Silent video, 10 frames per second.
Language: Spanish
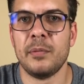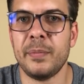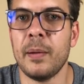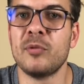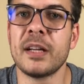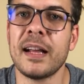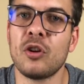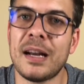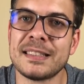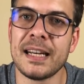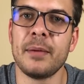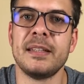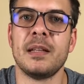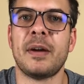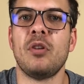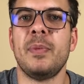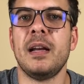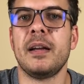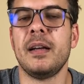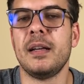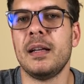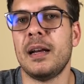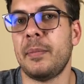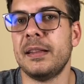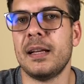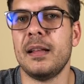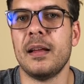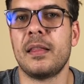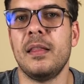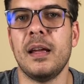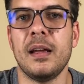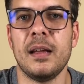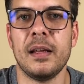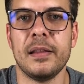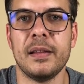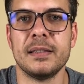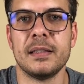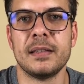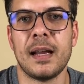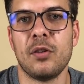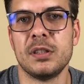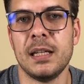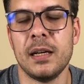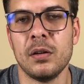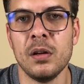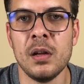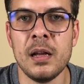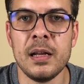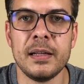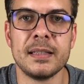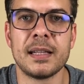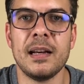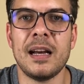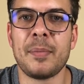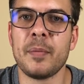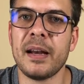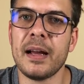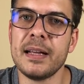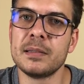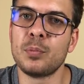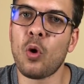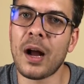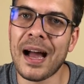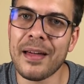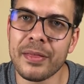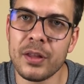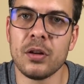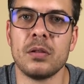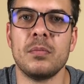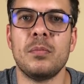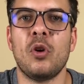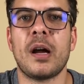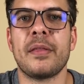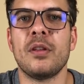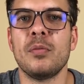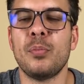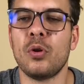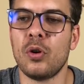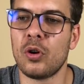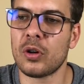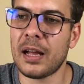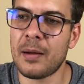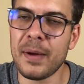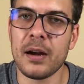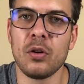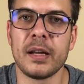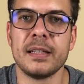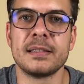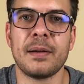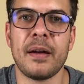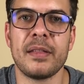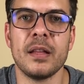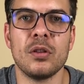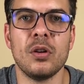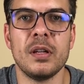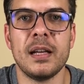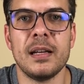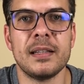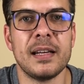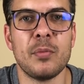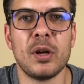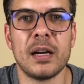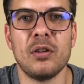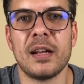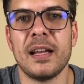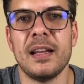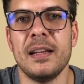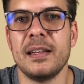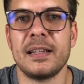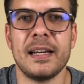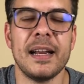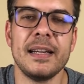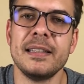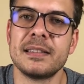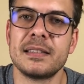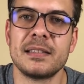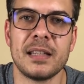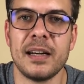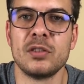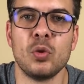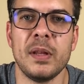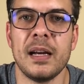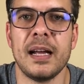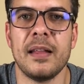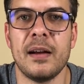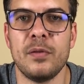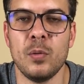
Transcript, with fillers: Bien, vamos allá con las claves de Manuel Pellegrini en la mentalidad de, de este entrenador chileno. Y es que la primera es vocación, vocación por amar lo que estaba haciendo y él tenía muy claro que quería tener su vida ligada al